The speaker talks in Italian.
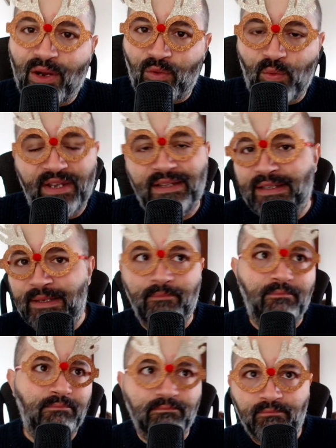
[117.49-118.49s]

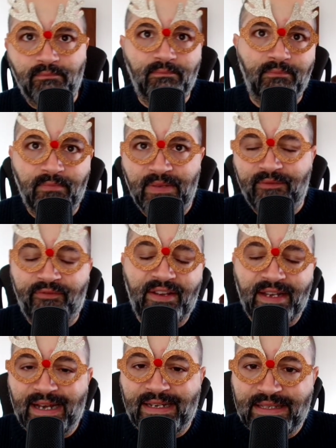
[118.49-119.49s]
quindi mh,
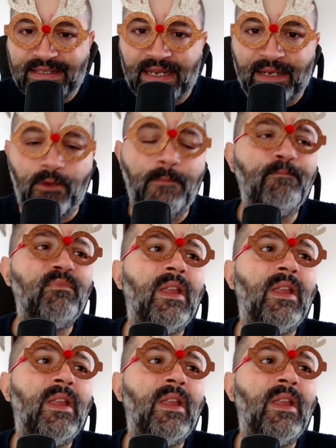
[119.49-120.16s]
fine anni zero,